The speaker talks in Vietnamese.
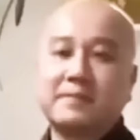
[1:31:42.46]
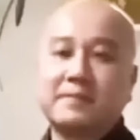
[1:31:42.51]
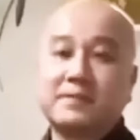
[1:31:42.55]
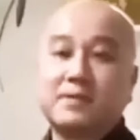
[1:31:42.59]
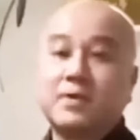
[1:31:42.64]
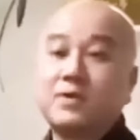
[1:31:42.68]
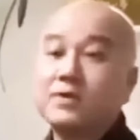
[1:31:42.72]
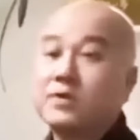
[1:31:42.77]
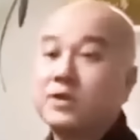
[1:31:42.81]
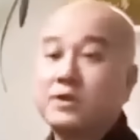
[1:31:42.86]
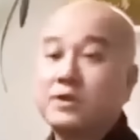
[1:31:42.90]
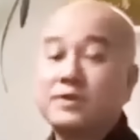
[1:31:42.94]

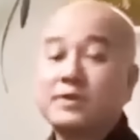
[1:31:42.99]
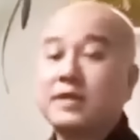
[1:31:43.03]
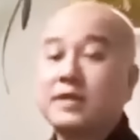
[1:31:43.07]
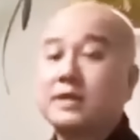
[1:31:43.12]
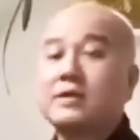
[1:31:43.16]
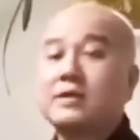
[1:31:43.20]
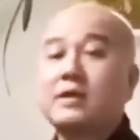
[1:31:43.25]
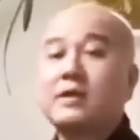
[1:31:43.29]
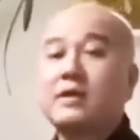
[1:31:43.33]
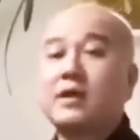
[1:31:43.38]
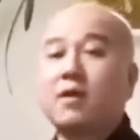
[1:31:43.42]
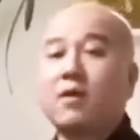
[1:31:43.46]
Có gì sẽ
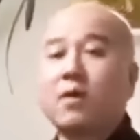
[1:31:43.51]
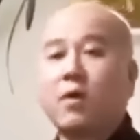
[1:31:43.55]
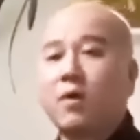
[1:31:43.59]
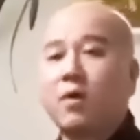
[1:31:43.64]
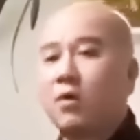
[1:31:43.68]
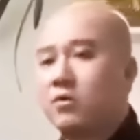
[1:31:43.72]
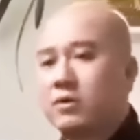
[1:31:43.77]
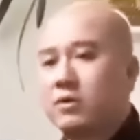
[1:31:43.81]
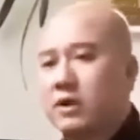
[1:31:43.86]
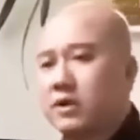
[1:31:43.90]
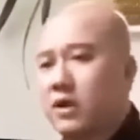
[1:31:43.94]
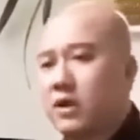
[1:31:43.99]
nói là
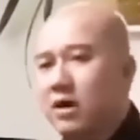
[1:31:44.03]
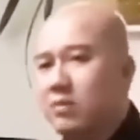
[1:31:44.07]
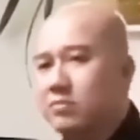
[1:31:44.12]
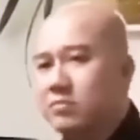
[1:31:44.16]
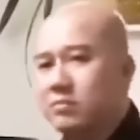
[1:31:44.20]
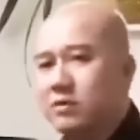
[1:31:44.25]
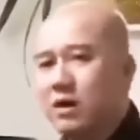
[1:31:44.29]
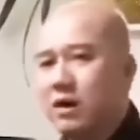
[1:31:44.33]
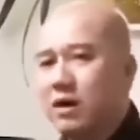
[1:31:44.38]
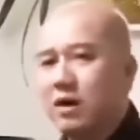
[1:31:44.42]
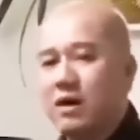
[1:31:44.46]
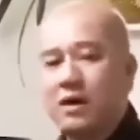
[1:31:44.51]
ồ cái đó
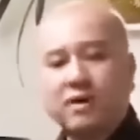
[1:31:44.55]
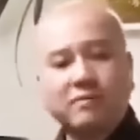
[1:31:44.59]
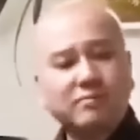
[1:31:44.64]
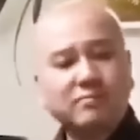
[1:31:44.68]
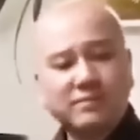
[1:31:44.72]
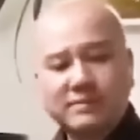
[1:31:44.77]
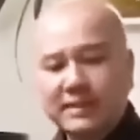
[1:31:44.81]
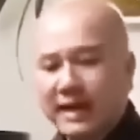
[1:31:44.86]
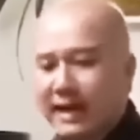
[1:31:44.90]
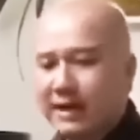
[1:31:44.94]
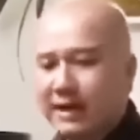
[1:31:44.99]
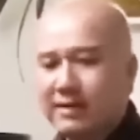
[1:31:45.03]
không có, không
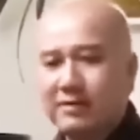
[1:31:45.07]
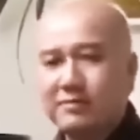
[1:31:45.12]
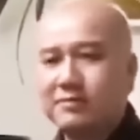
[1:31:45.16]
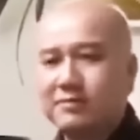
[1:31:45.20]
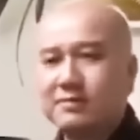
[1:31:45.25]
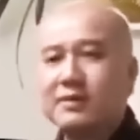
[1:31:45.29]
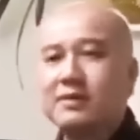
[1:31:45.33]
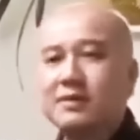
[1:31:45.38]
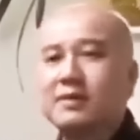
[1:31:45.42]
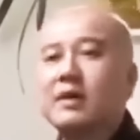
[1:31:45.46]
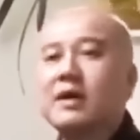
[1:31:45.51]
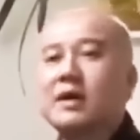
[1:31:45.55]
sao.
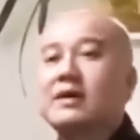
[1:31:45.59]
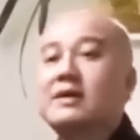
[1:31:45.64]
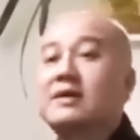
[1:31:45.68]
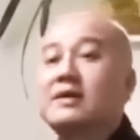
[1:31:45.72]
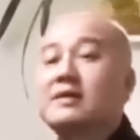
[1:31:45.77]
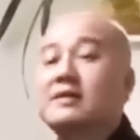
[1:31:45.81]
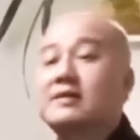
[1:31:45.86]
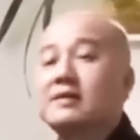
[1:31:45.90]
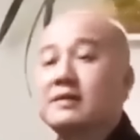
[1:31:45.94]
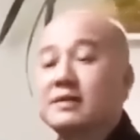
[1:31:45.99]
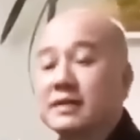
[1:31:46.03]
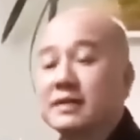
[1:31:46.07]

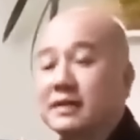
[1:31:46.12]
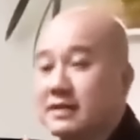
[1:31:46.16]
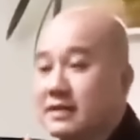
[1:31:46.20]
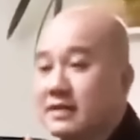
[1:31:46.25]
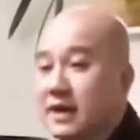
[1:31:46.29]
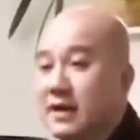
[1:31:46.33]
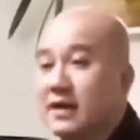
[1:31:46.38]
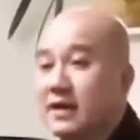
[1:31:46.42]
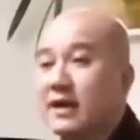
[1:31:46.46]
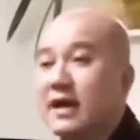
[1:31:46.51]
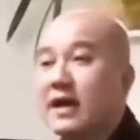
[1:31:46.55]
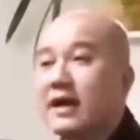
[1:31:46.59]
Nhưng
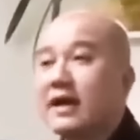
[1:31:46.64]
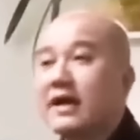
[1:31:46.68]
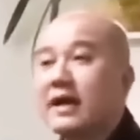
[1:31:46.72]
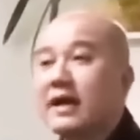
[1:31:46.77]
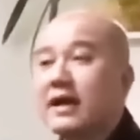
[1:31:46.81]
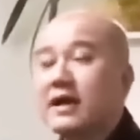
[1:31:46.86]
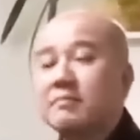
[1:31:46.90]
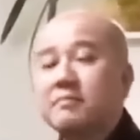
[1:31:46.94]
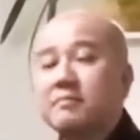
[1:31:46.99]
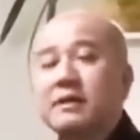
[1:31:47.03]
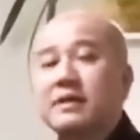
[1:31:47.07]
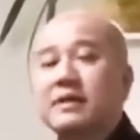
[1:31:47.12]
nhớ là
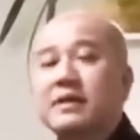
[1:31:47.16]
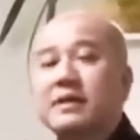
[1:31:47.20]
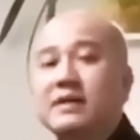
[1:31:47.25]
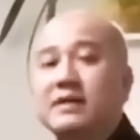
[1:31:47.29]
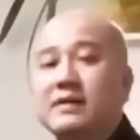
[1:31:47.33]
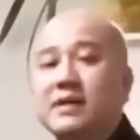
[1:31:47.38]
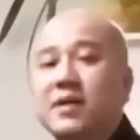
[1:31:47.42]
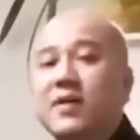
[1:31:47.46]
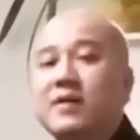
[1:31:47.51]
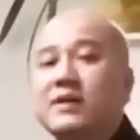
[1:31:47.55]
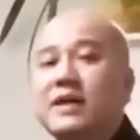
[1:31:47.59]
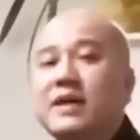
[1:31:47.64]
mình
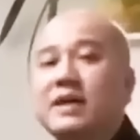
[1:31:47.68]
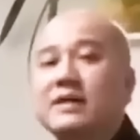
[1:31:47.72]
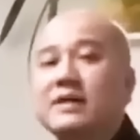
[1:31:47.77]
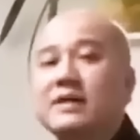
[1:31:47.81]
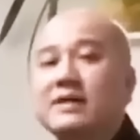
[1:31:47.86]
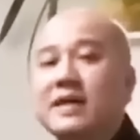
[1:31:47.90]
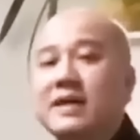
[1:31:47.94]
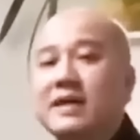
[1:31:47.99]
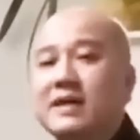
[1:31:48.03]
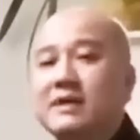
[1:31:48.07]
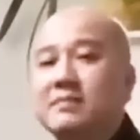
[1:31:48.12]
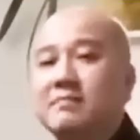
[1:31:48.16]
đừng nói cái
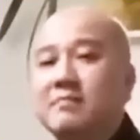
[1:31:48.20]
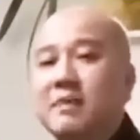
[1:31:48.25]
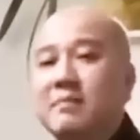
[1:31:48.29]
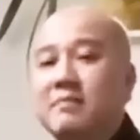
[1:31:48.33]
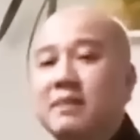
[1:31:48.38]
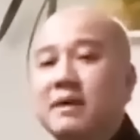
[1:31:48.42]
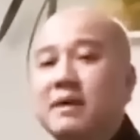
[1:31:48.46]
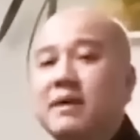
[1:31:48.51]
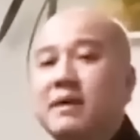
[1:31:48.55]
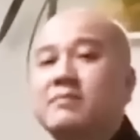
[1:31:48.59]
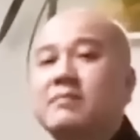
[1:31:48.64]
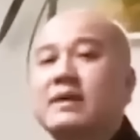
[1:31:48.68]
gì mà
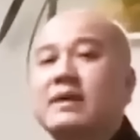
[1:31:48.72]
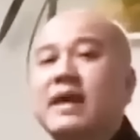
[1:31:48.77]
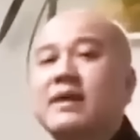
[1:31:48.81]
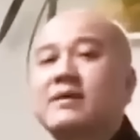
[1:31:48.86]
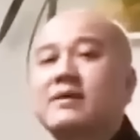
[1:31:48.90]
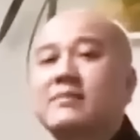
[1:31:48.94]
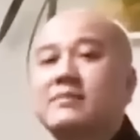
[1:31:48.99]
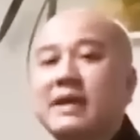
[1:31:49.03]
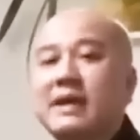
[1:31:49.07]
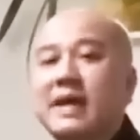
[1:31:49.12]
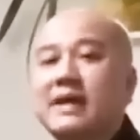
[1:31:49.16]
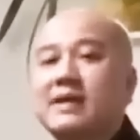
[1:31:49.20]
mình không thấy,
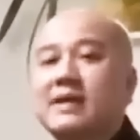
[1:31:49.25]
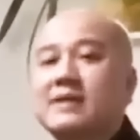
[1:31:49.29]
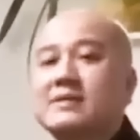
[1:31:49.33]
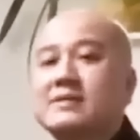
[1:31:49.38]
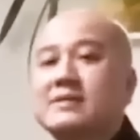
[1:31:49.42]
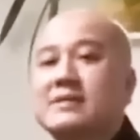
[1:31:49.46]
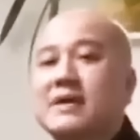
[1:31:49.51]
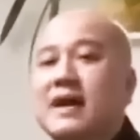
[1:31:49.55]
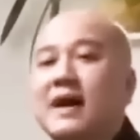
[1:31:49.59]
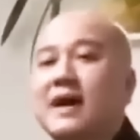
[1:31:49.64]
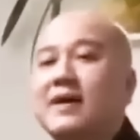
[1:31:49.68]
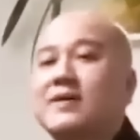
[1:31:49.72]
không nghe,
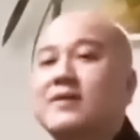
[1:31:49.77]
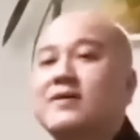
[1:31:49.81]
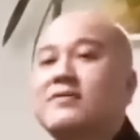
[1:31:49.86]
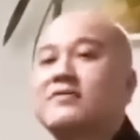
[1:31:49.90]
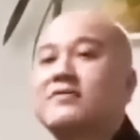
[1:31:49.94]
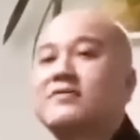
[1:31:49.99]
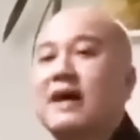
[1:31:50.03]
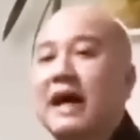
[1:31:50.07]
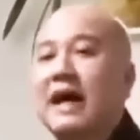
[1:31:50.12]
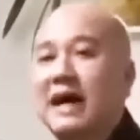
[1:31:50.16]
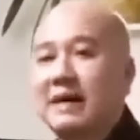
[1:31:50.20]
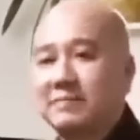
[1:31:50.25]
sợ nó
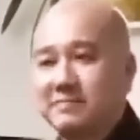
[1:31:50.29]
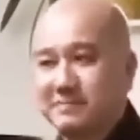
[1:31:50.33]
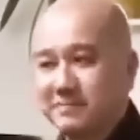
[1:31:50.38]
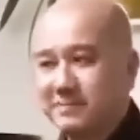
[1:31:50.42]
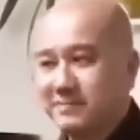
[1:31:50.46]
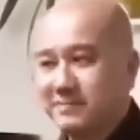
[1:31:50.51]
phạm.